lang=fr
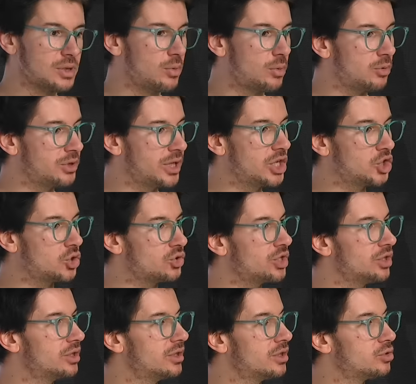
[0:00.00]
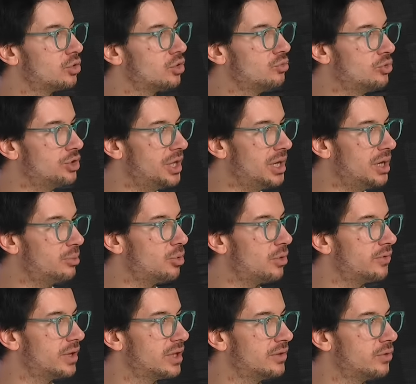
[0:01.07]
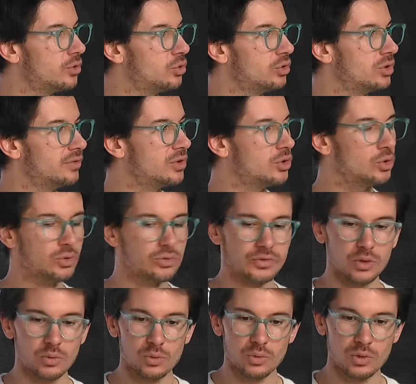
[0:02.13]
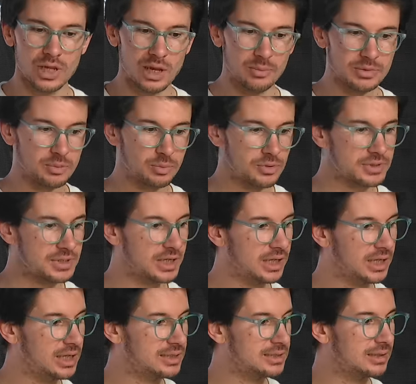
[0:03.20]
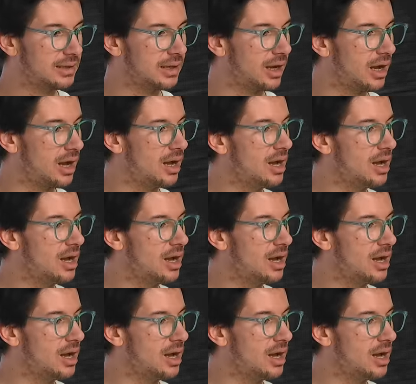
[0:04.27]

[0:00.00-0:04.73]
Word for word: À un moment, on a échangé, on était sur le mouillé pour faire des photos, des vidéos, on devait rouler un petit peu serré, etc.